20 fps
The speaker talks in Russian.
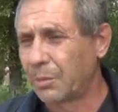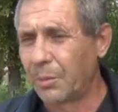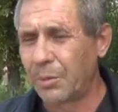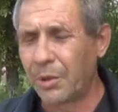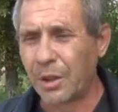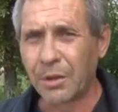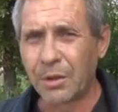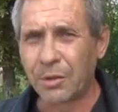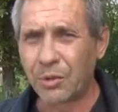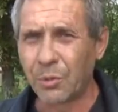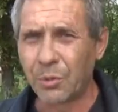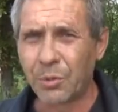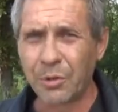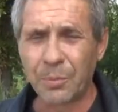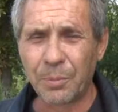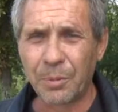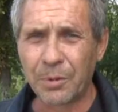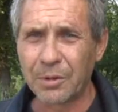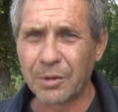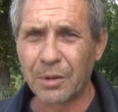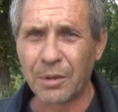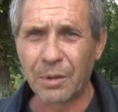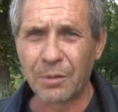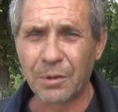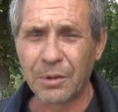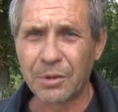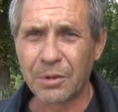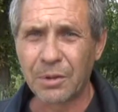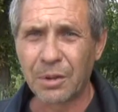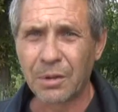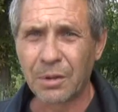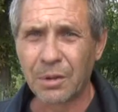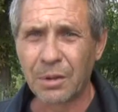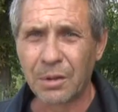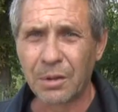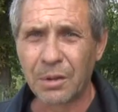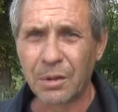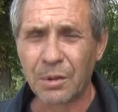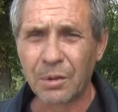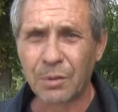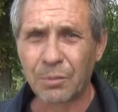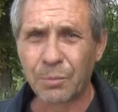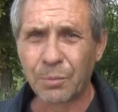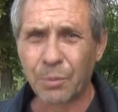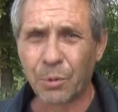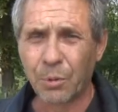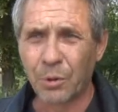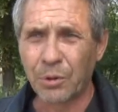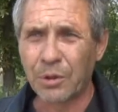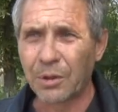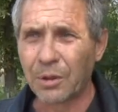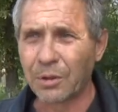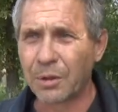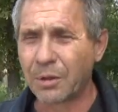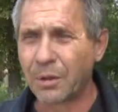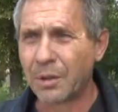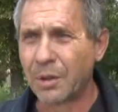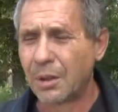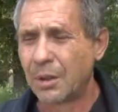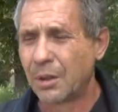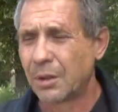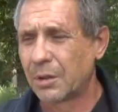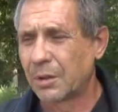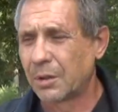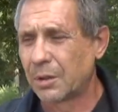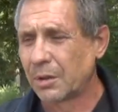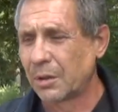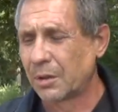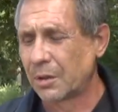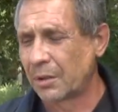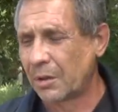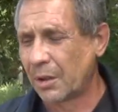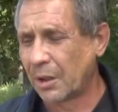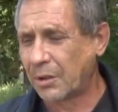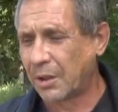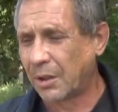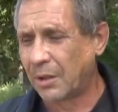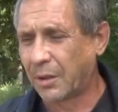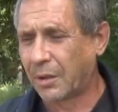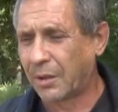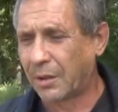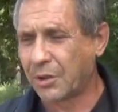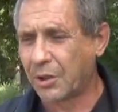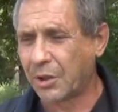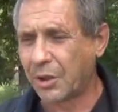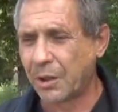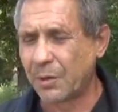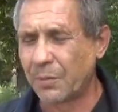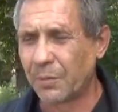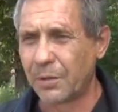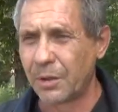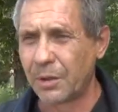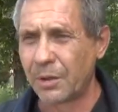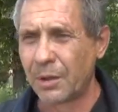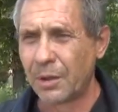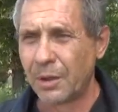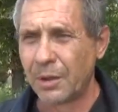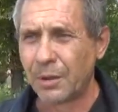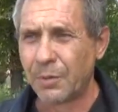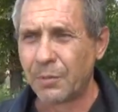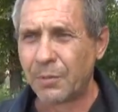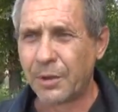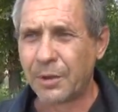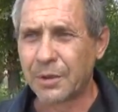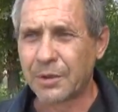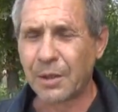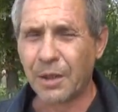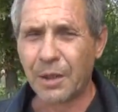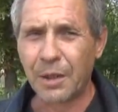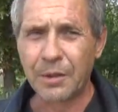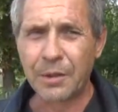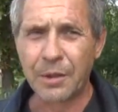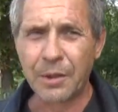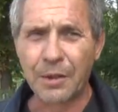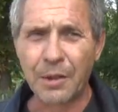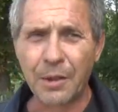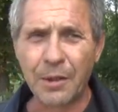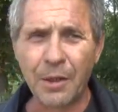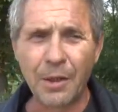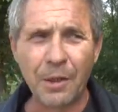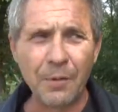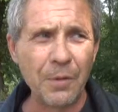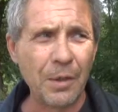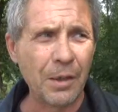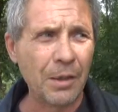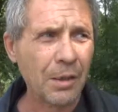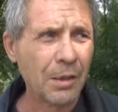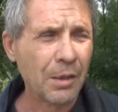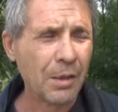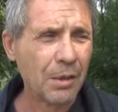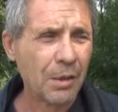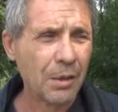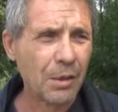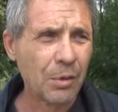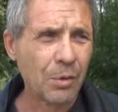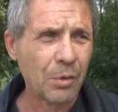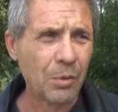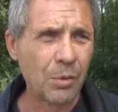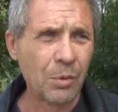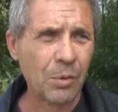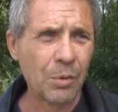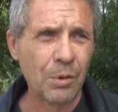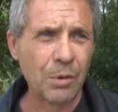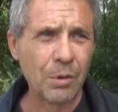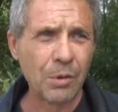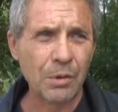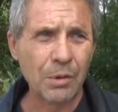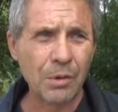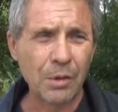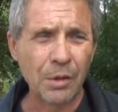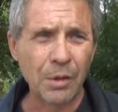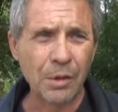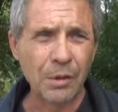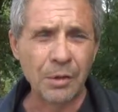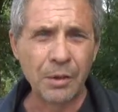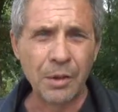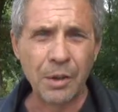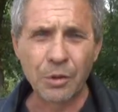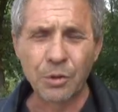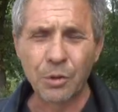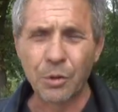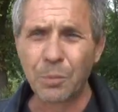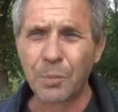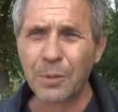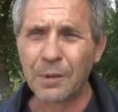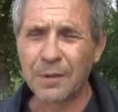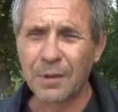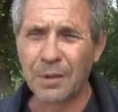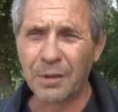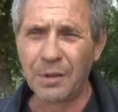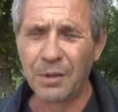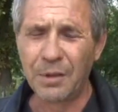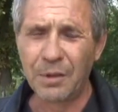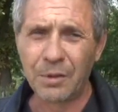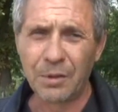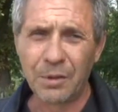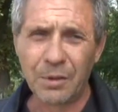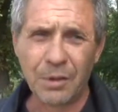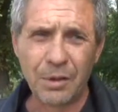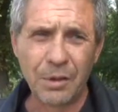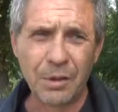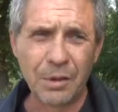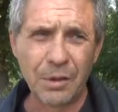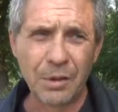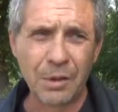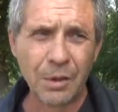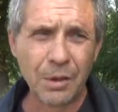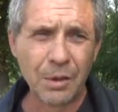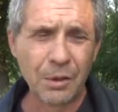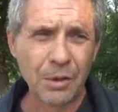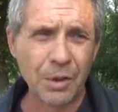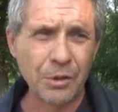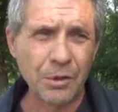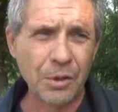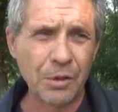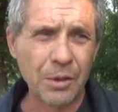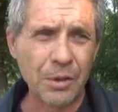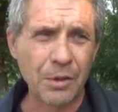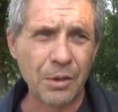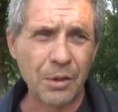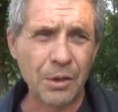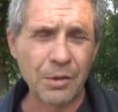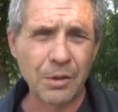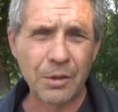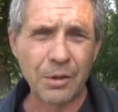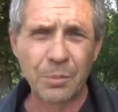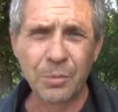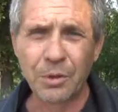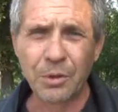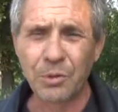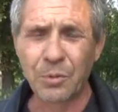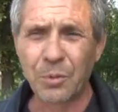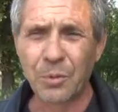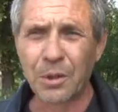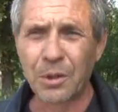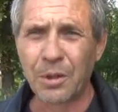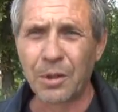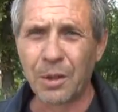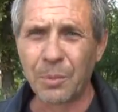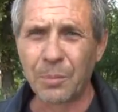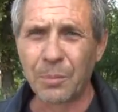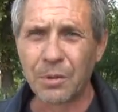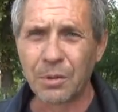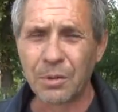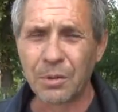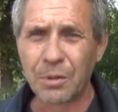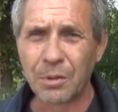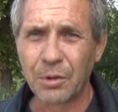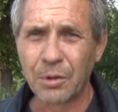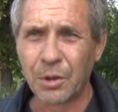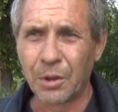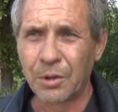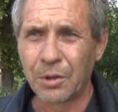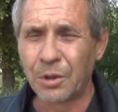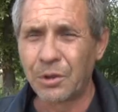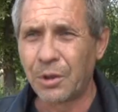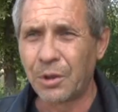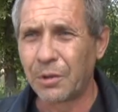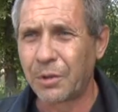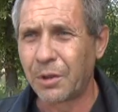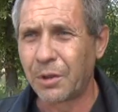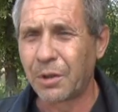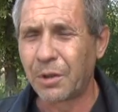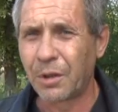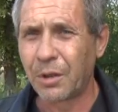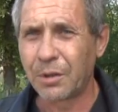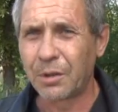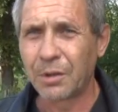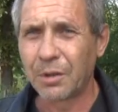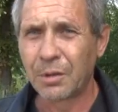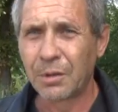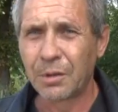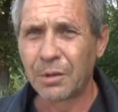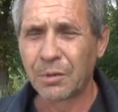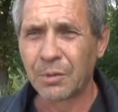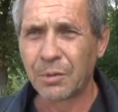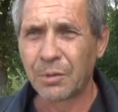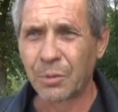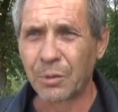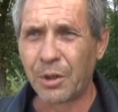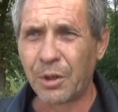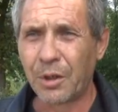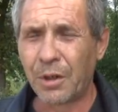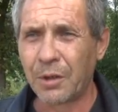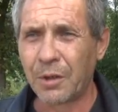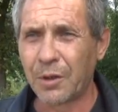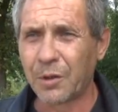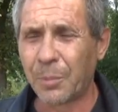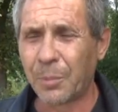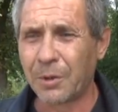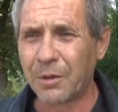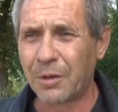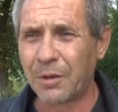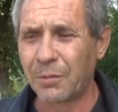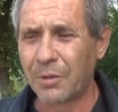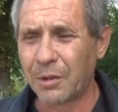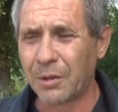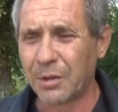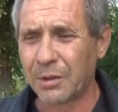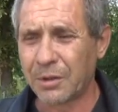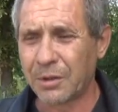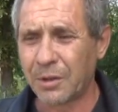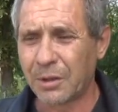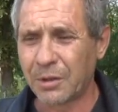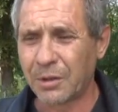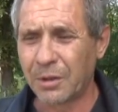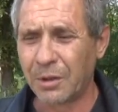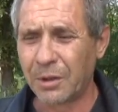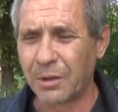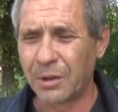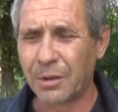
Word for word: меня ничего не представился. Просто э, начали кричать, вы вырезаете деревья, вот, не чтобы садить. И начал кидаться ко мне с кулаками. Я начал текать. Он реально спортивно телосложение. А